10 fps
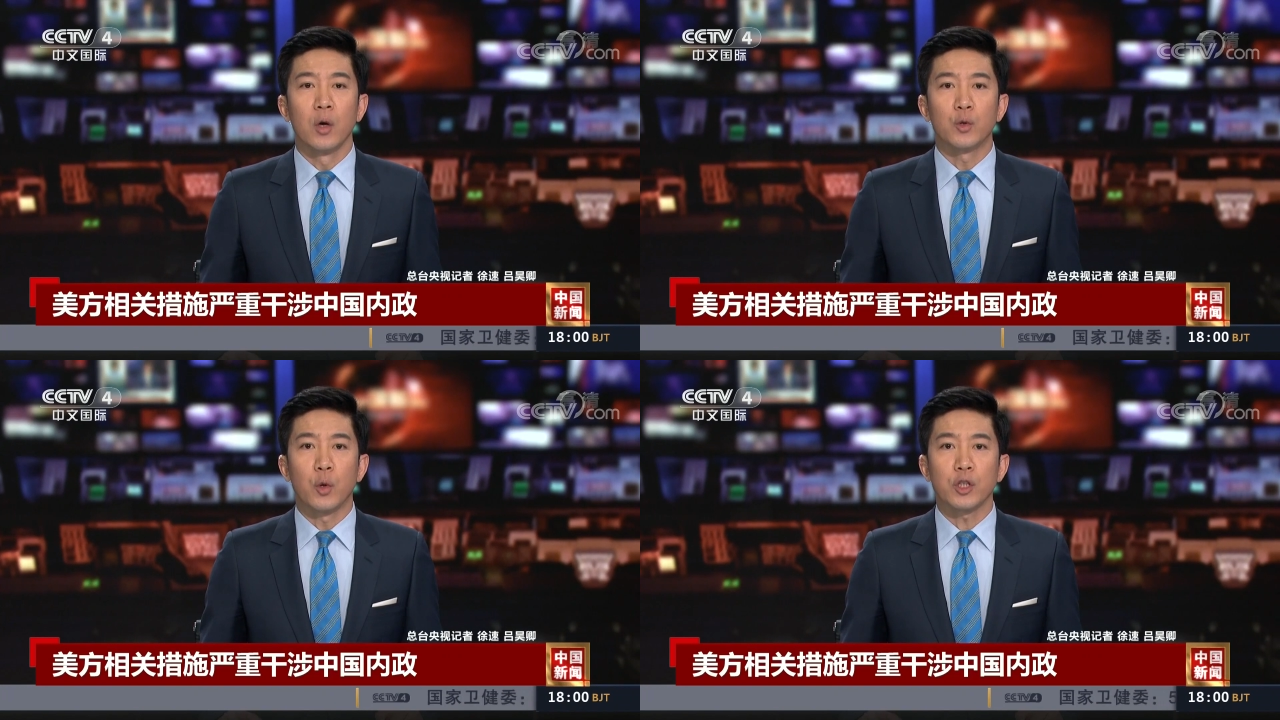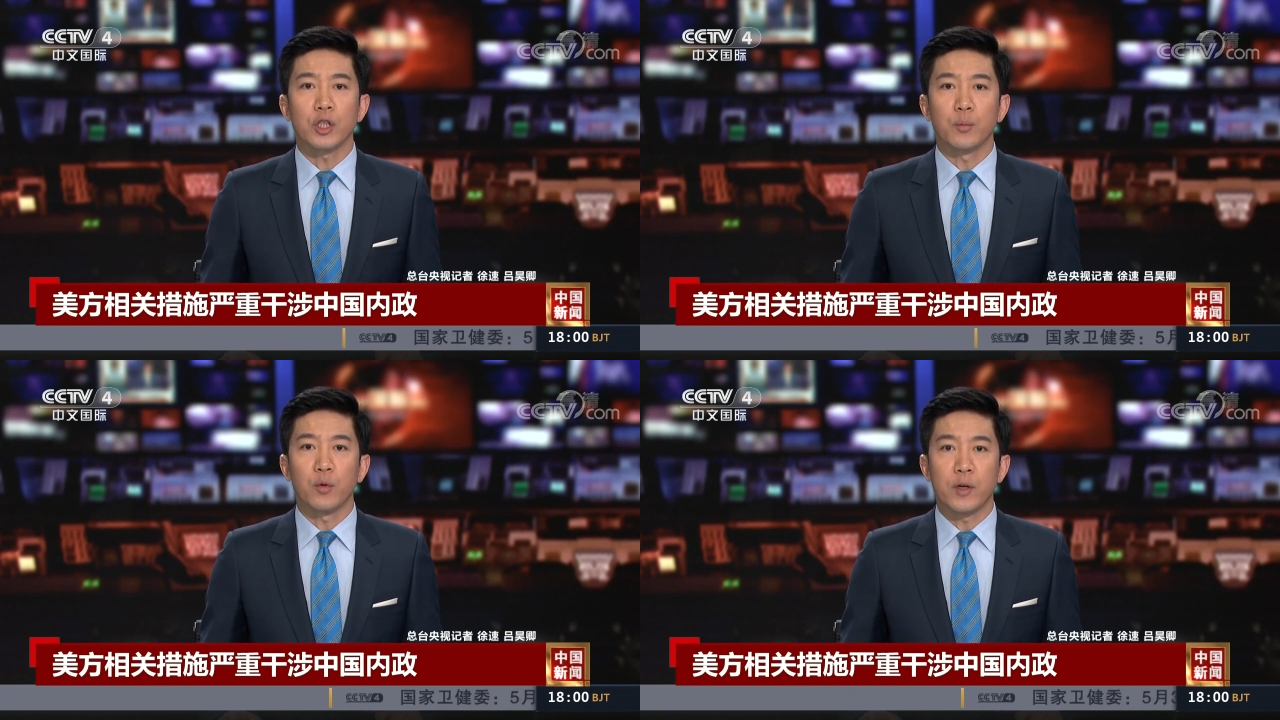终
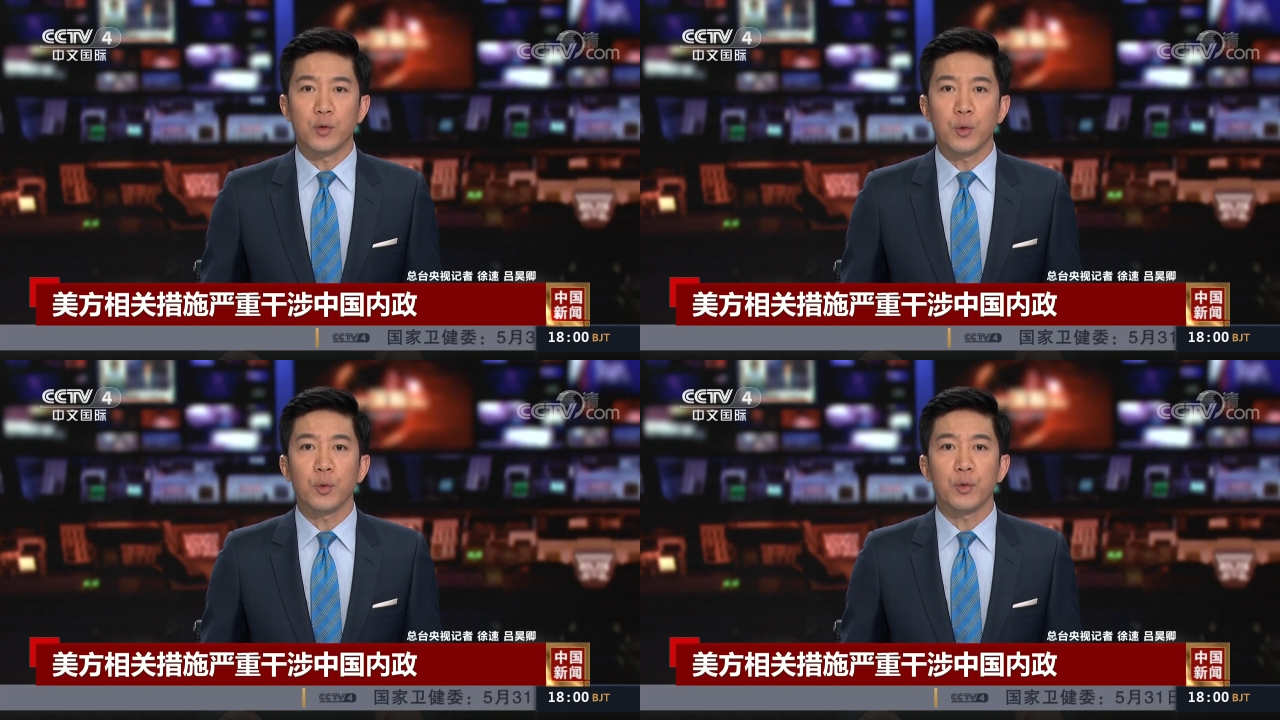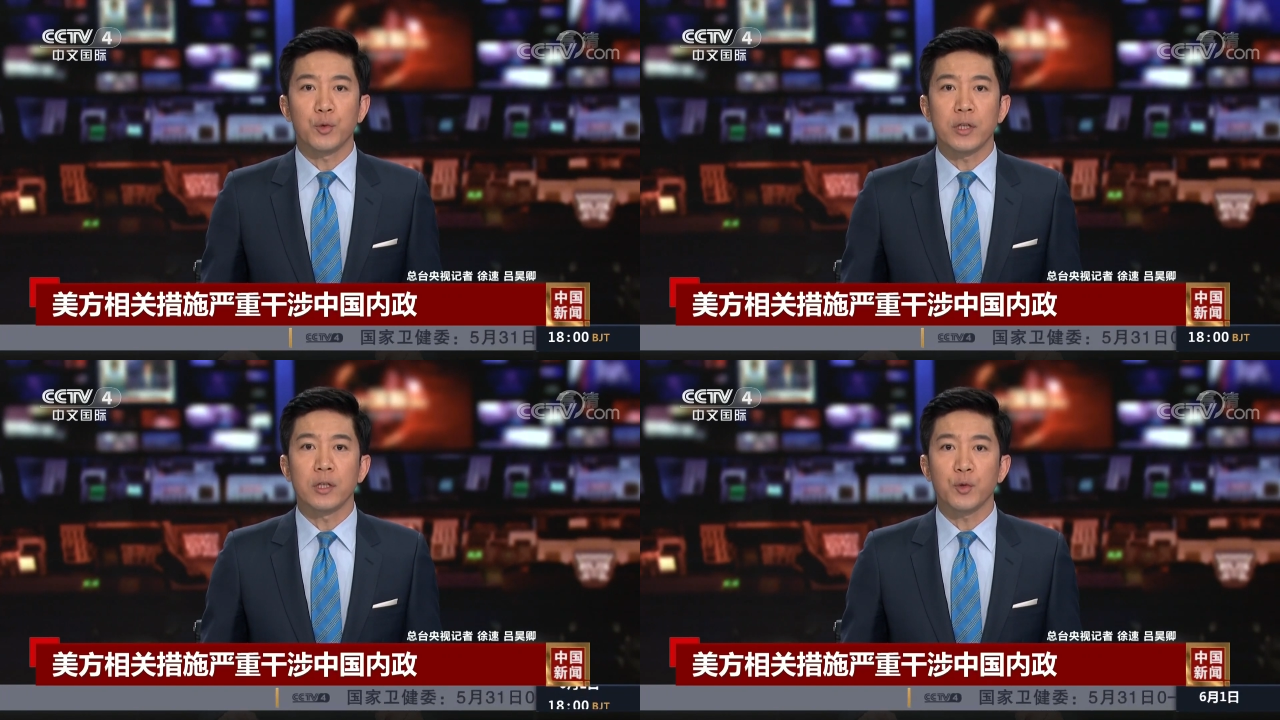止部分中国
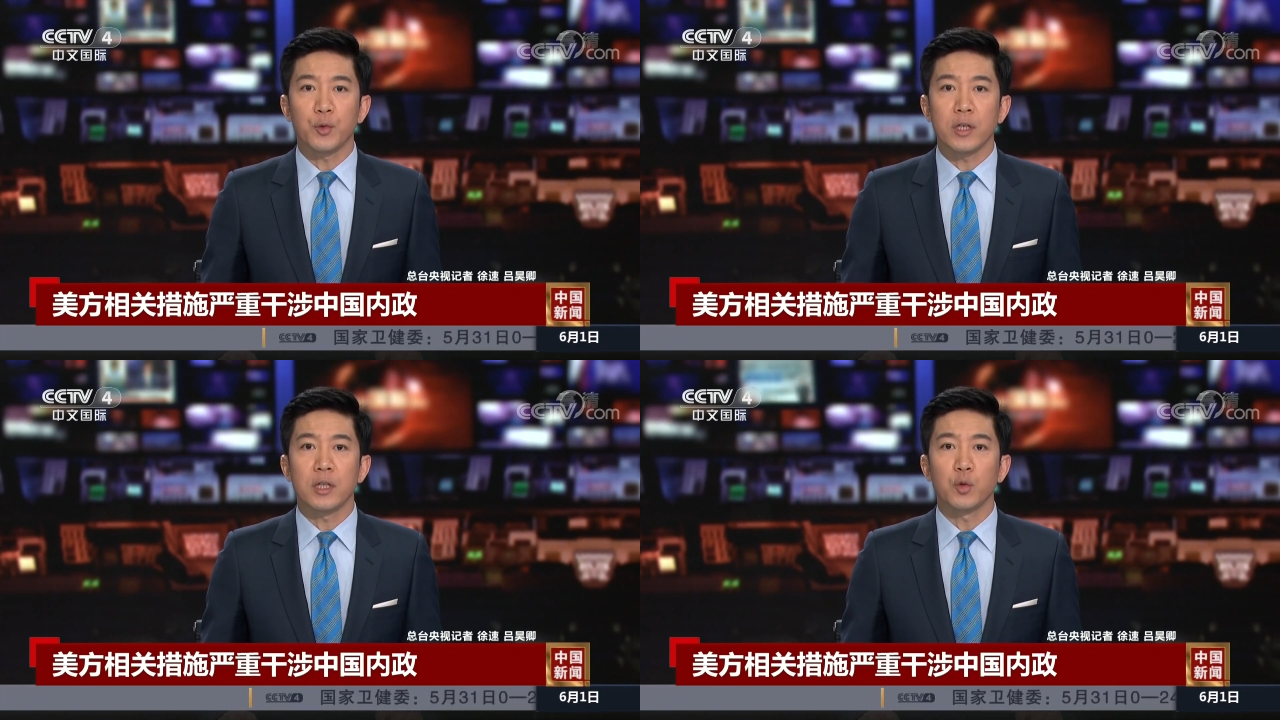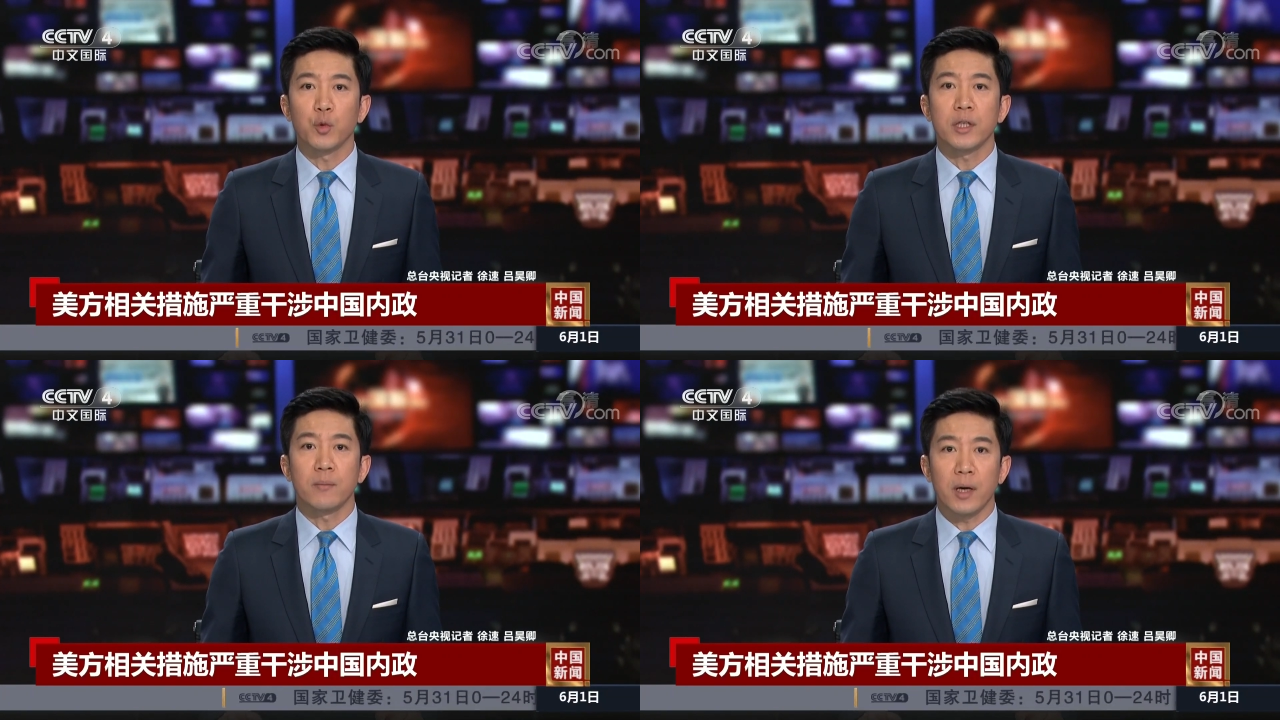学生学者
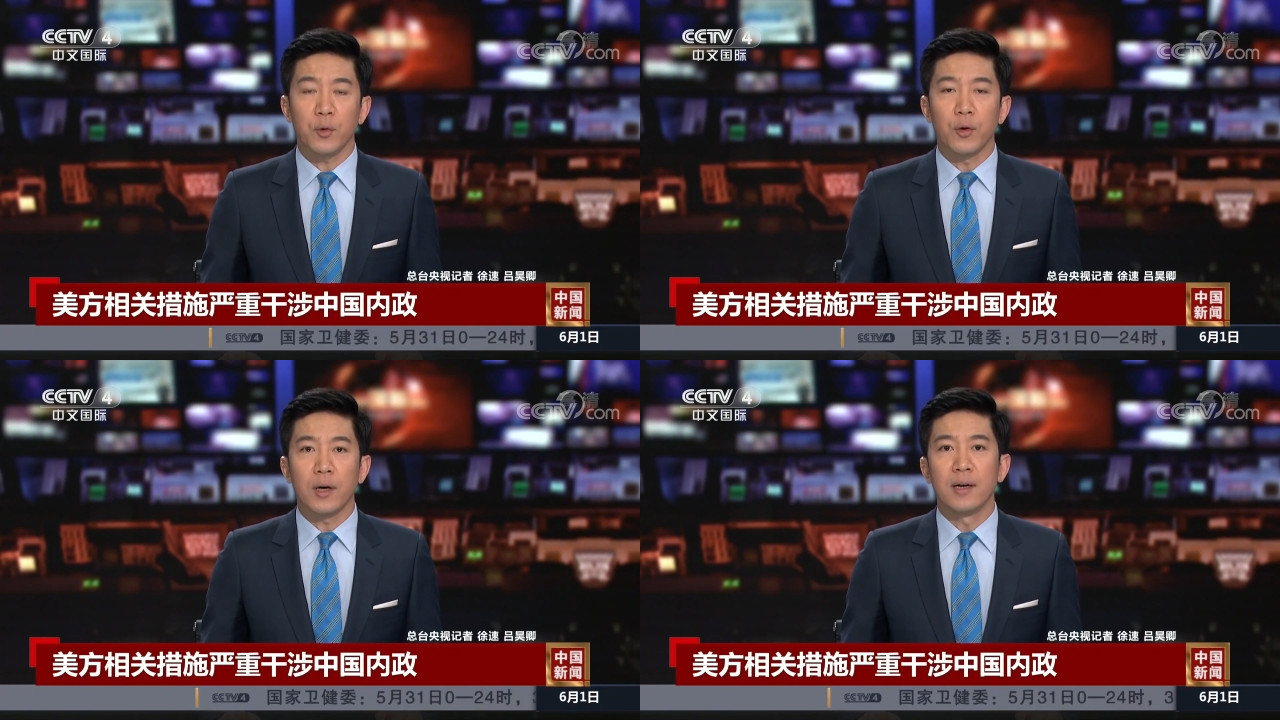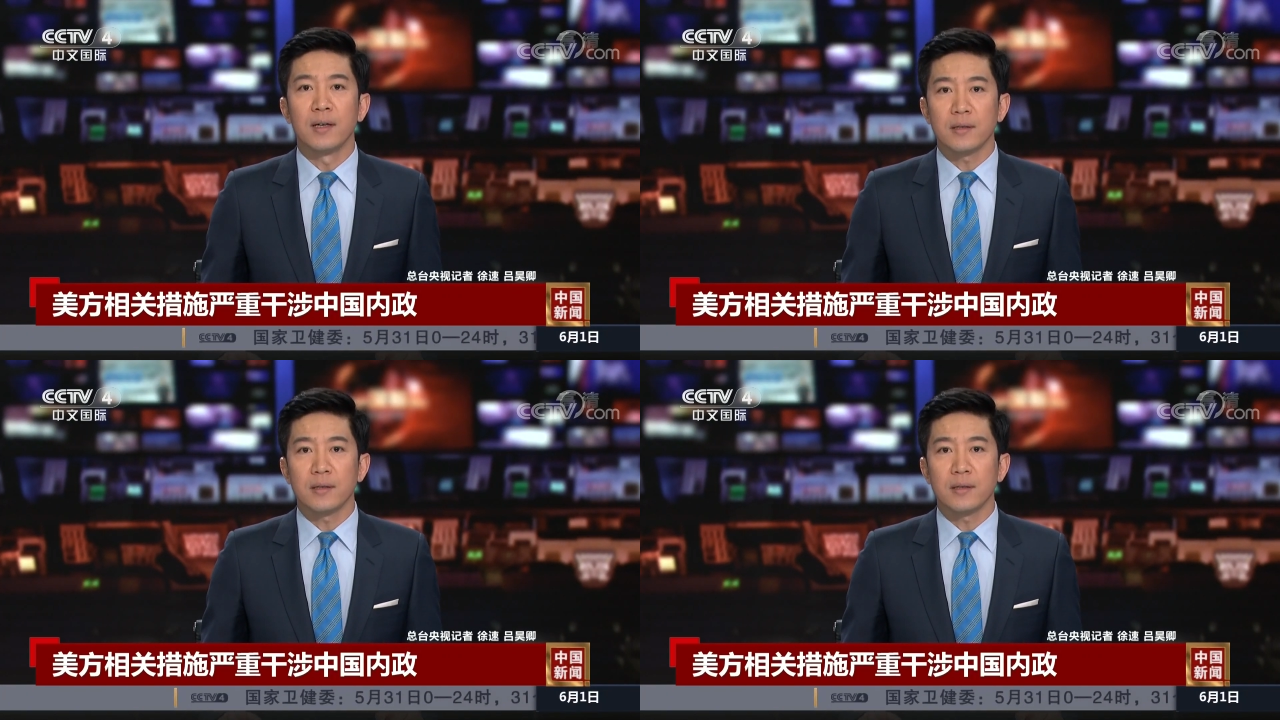入境美国，